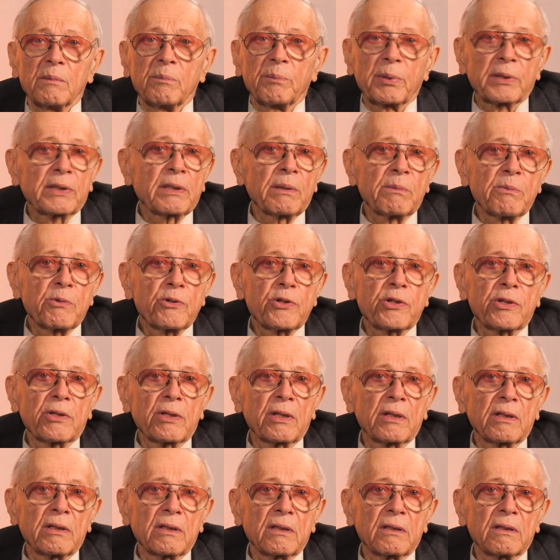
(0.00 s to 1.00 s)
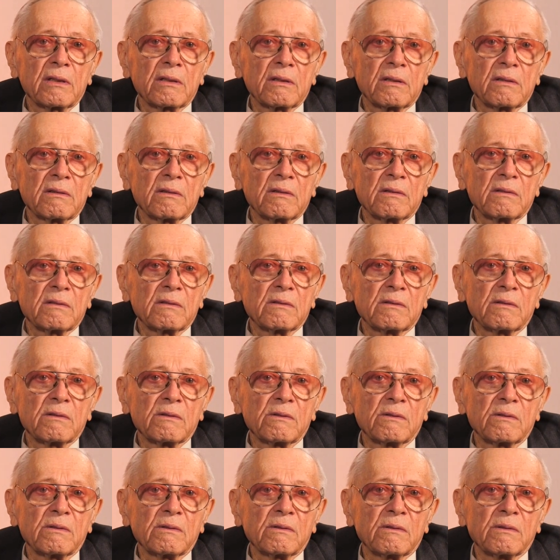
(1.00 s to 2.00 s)
потому что
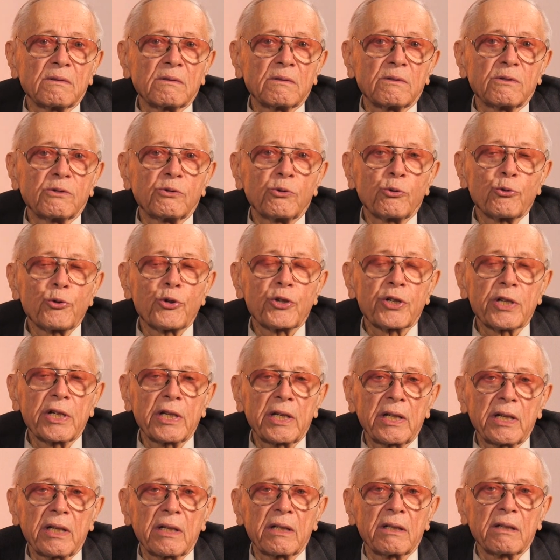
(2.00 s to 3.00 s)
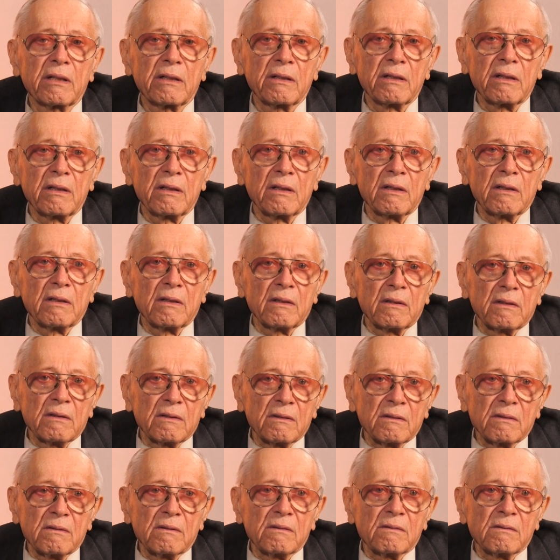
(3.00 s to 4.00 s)
уже
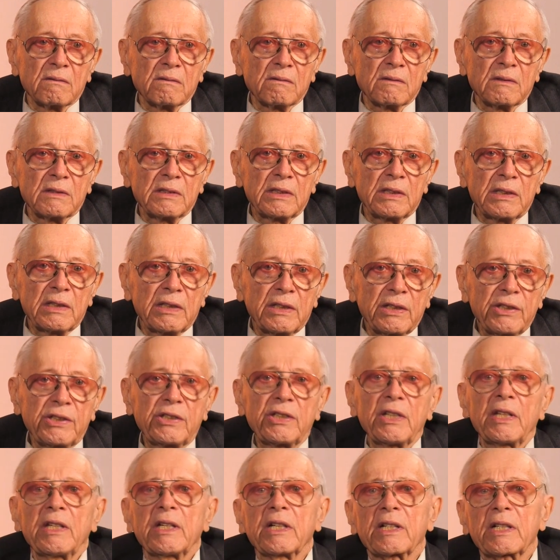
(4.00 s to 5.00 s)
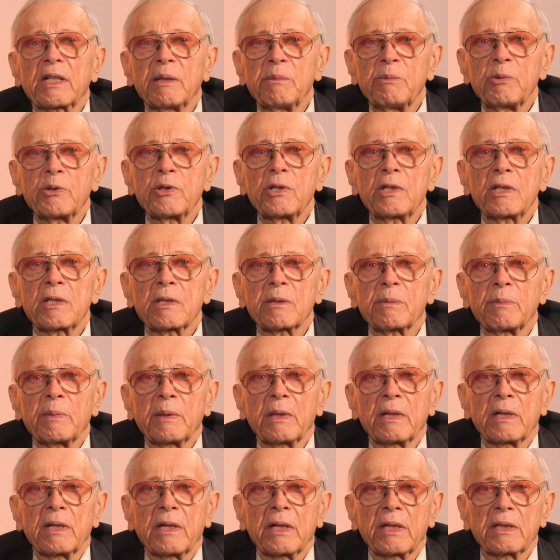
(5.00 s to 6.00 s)
идея
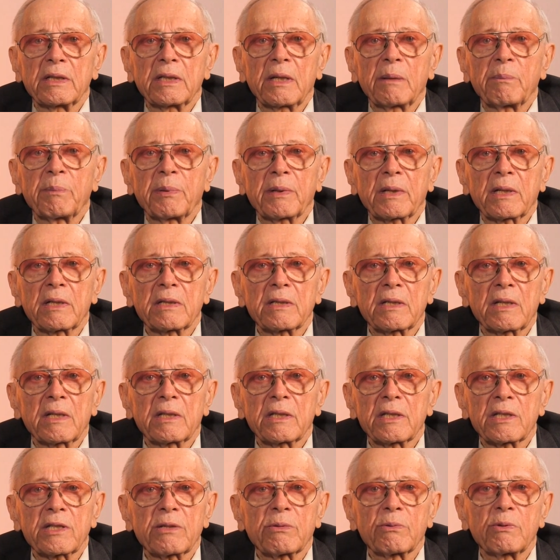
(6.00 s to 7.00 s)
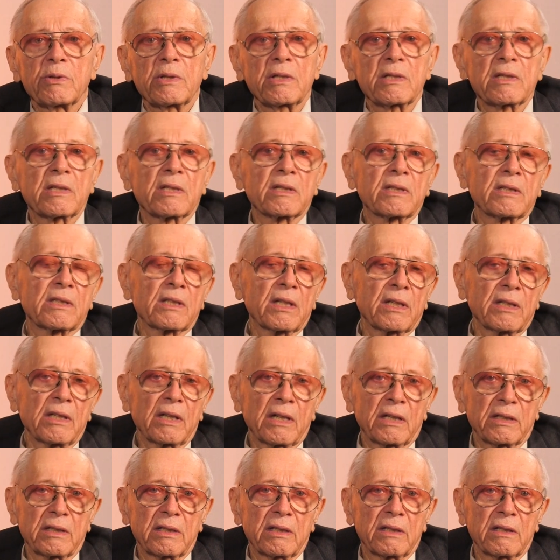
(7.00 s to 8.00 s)
коммунизма, она показала свою
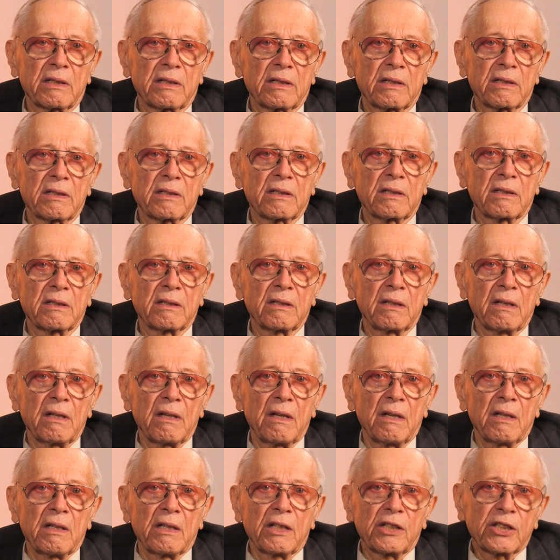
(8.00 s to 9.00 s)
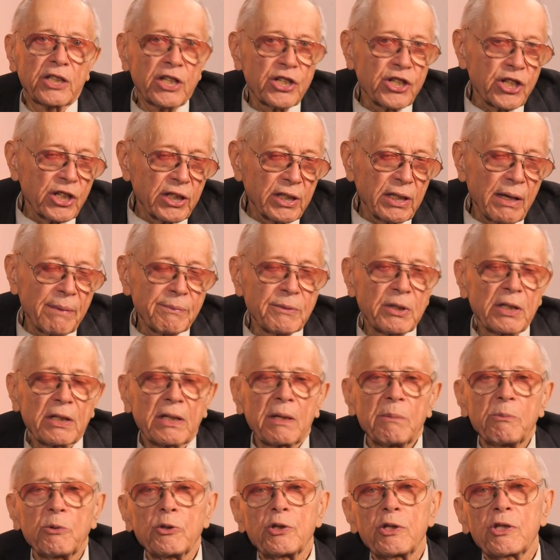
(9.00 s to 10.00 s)
несостоятельность. И даже там, где
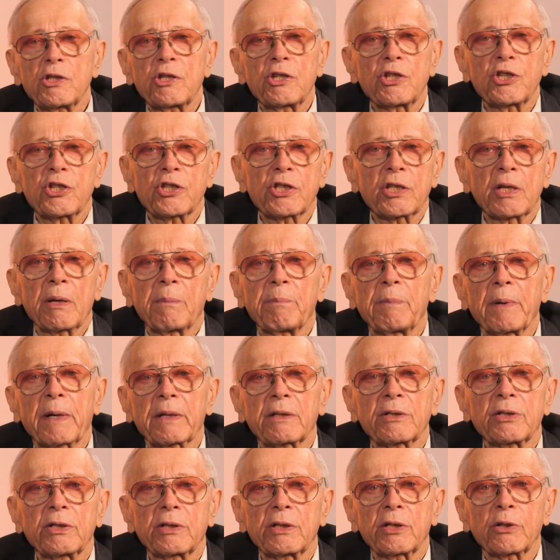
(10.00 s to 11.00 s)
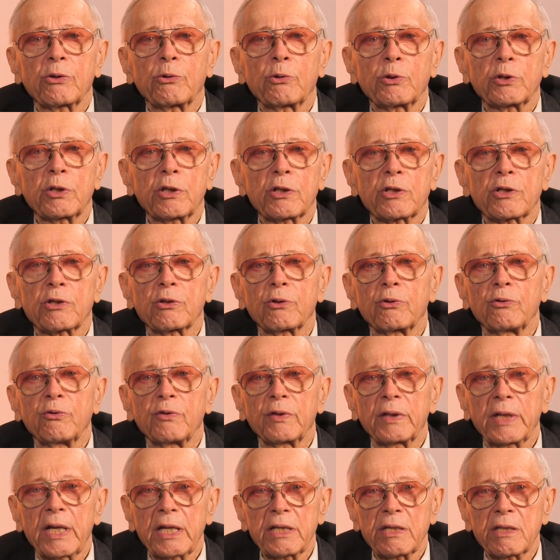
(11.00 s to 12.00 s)
коммунистическая партия находится у
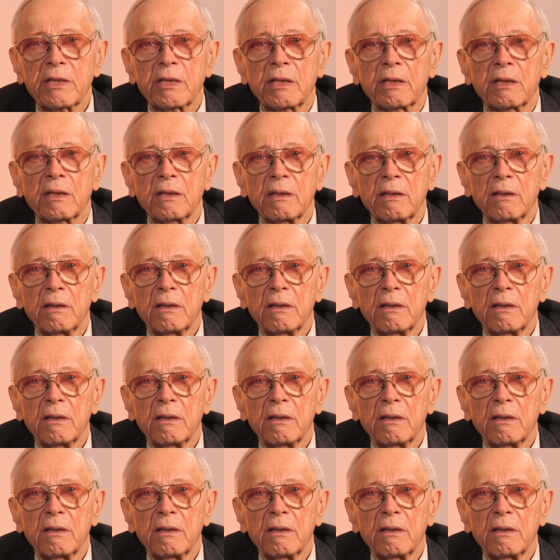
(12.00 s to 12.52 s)
власти,